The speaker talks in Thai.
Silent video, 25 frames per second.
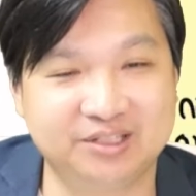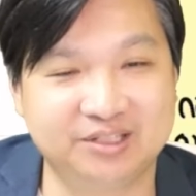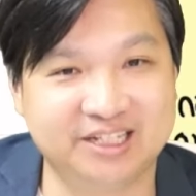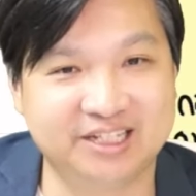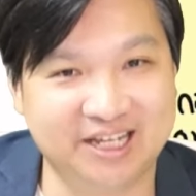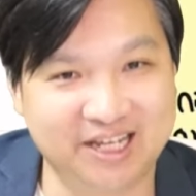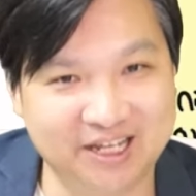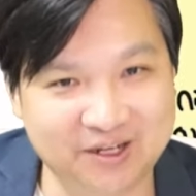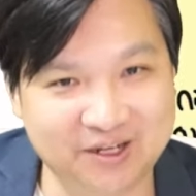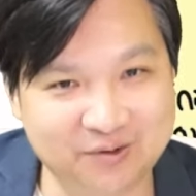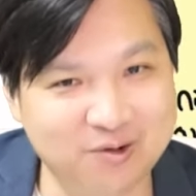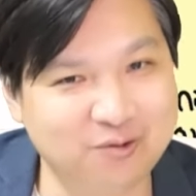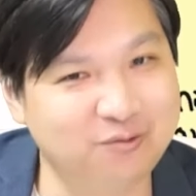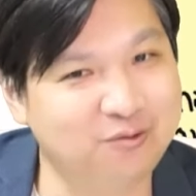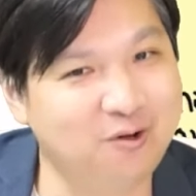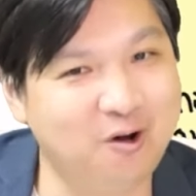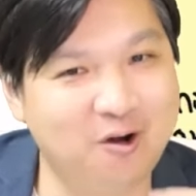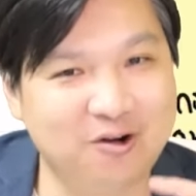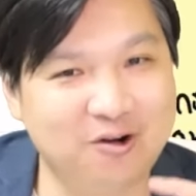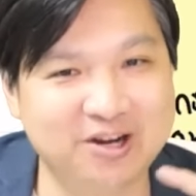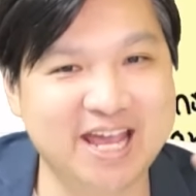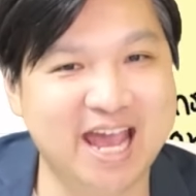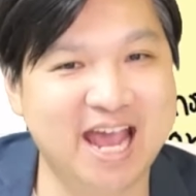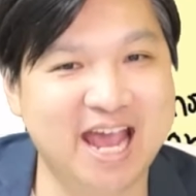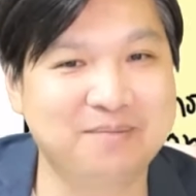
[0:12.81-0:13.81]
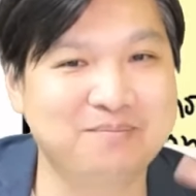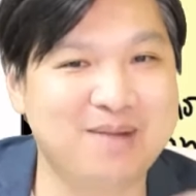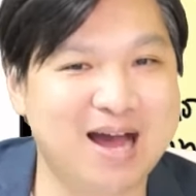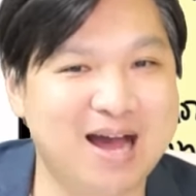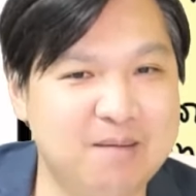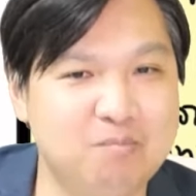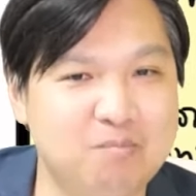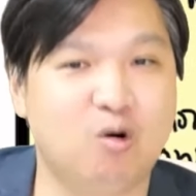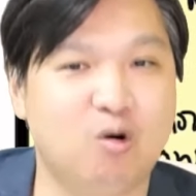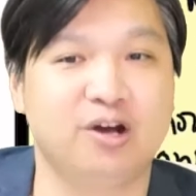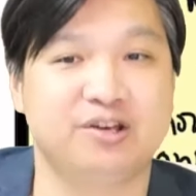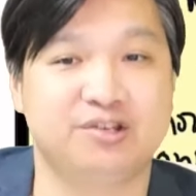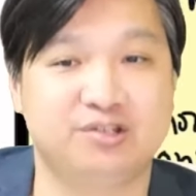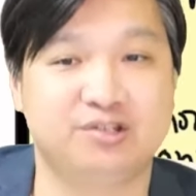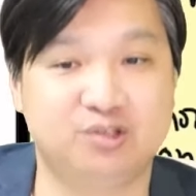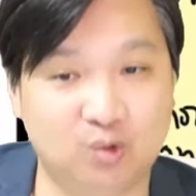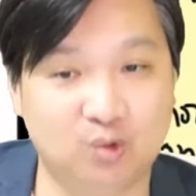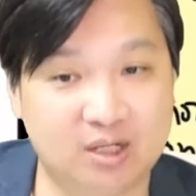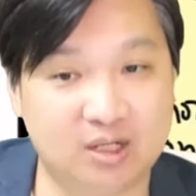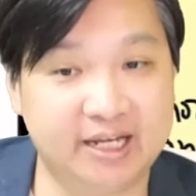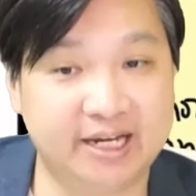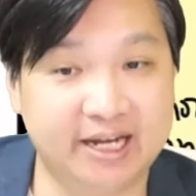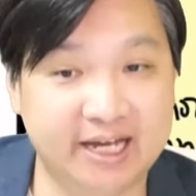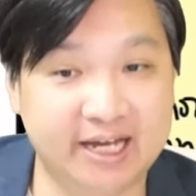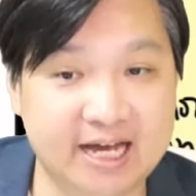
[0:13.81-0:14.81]
จะเห็นว่าฟ้องแย้งมาบ่อยสุด
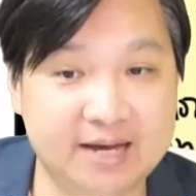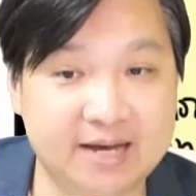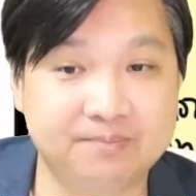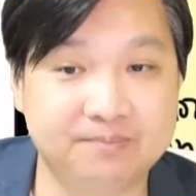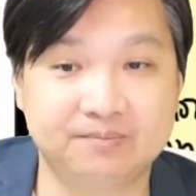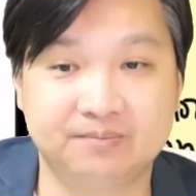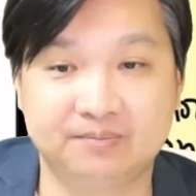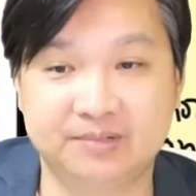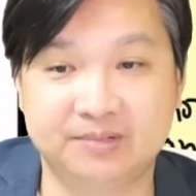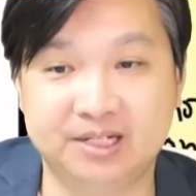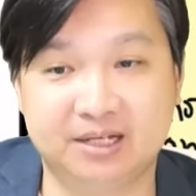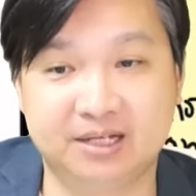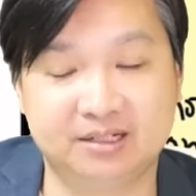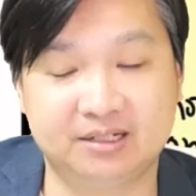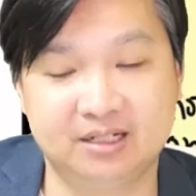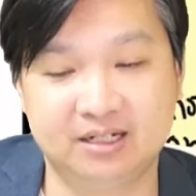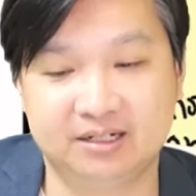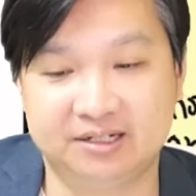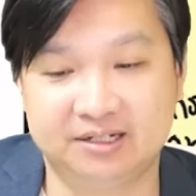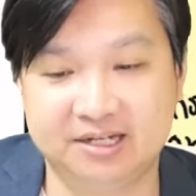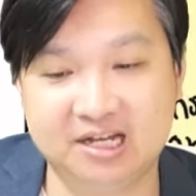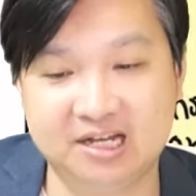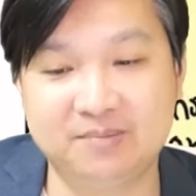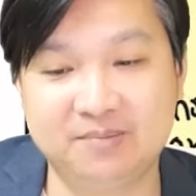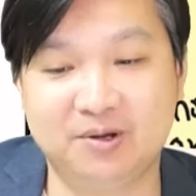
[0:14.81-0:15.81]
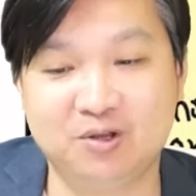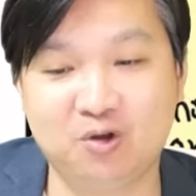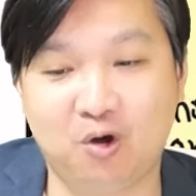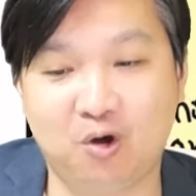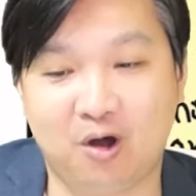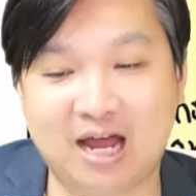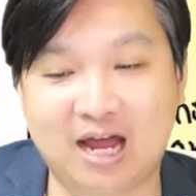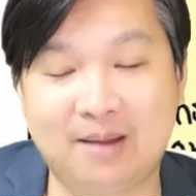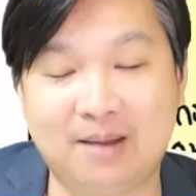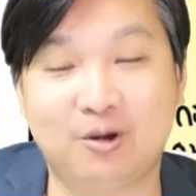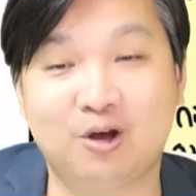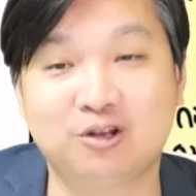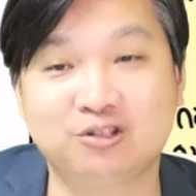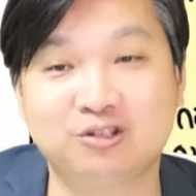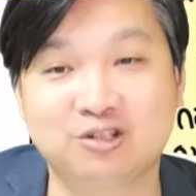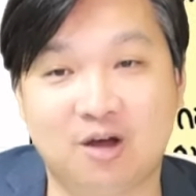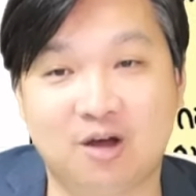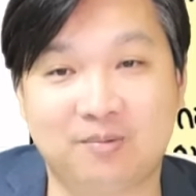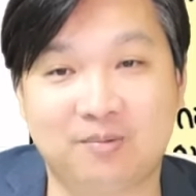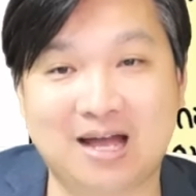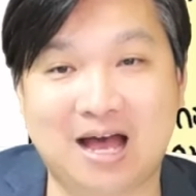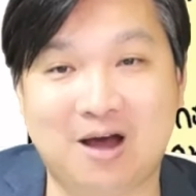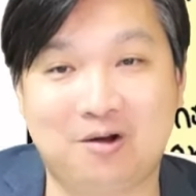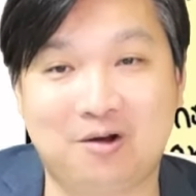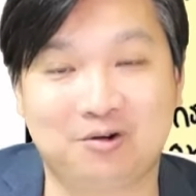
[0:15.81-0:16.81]
เลยนะครับ เนี่ยนี่คือประโยชน์การนำข้อสอ
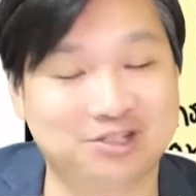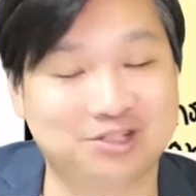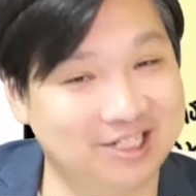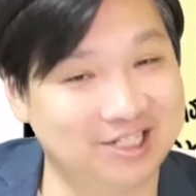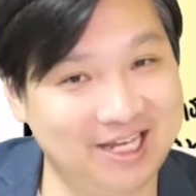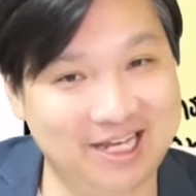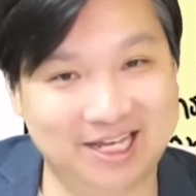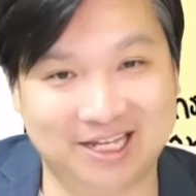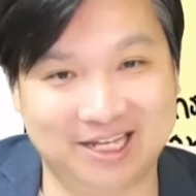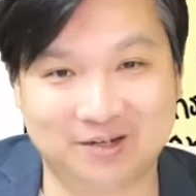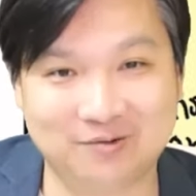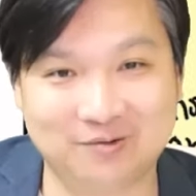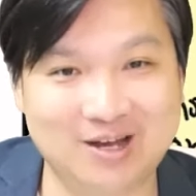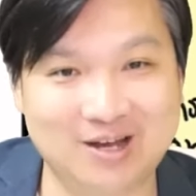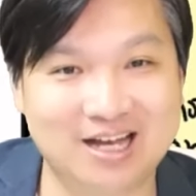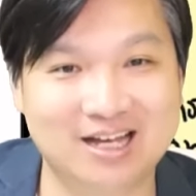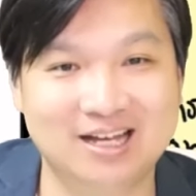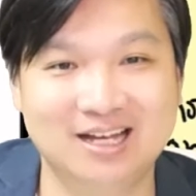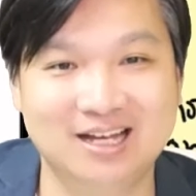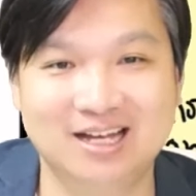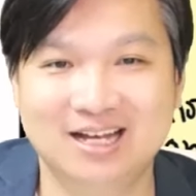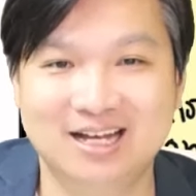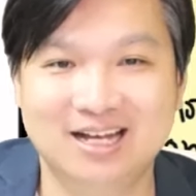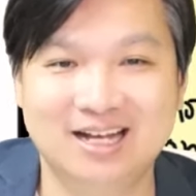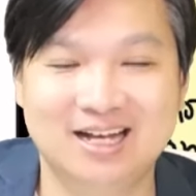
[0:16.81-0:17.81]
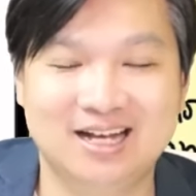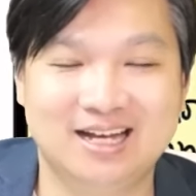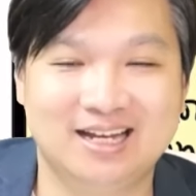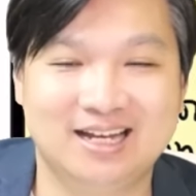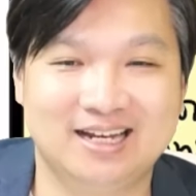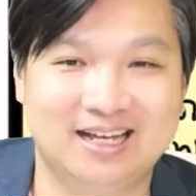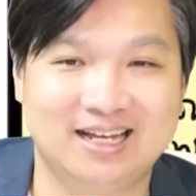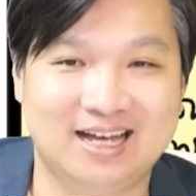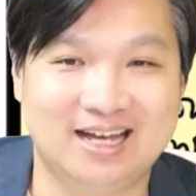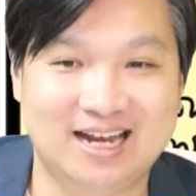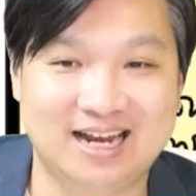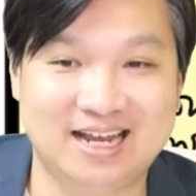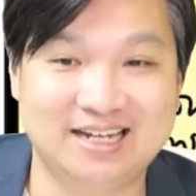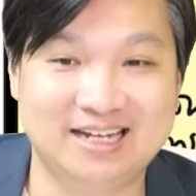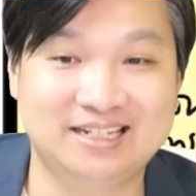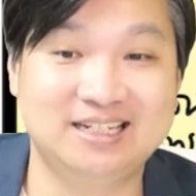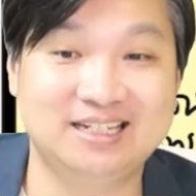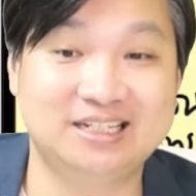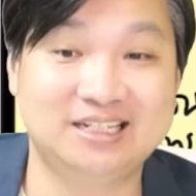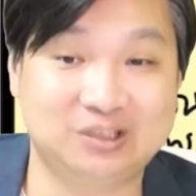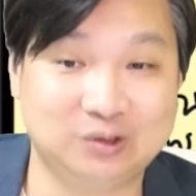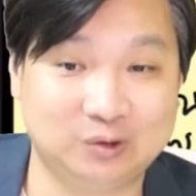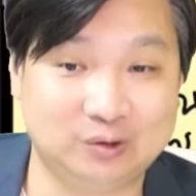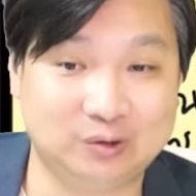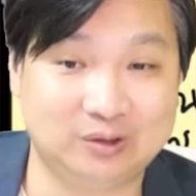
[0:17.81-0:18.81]
บเก่าเราจะเห็นว่า นะอะไรที
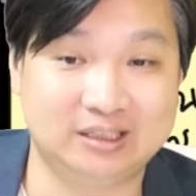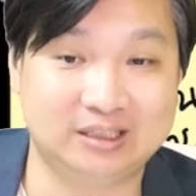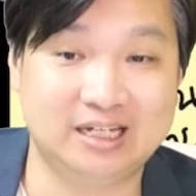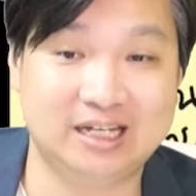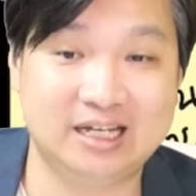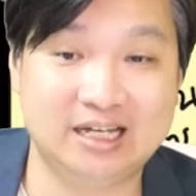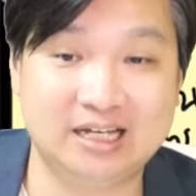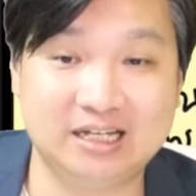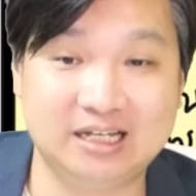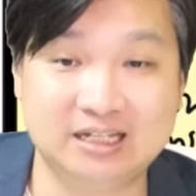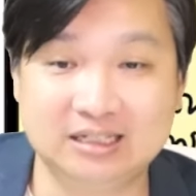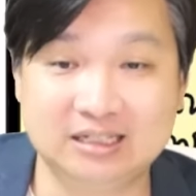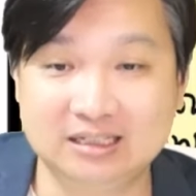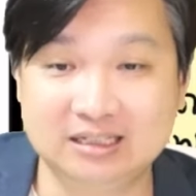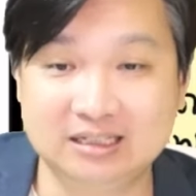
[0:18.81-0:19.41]
สุดนะฮะ